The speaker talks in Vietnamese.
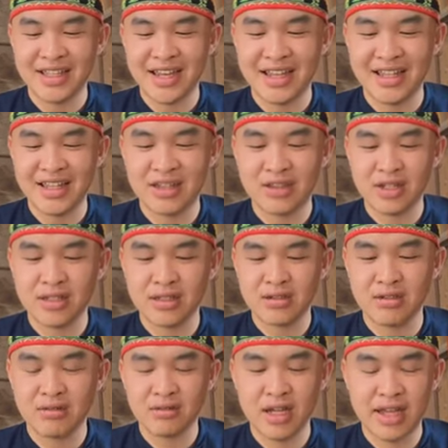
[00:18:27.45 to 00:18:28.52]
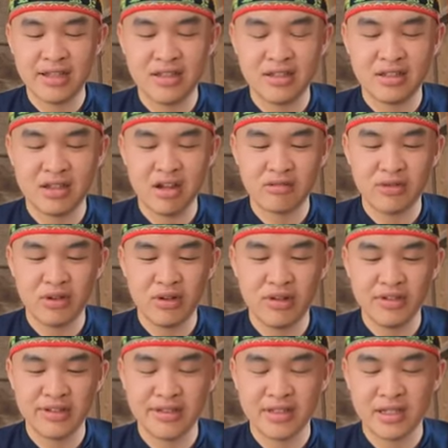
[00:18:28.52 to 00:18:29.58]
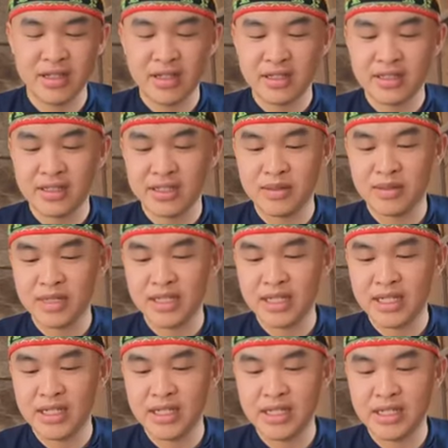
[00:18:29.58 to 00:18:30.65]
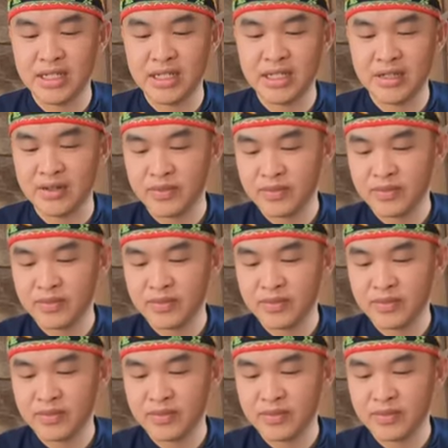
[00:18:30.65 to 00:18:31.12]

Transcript: nhà này toàn con gái chửi chồng thôi nhưng mà cái này thì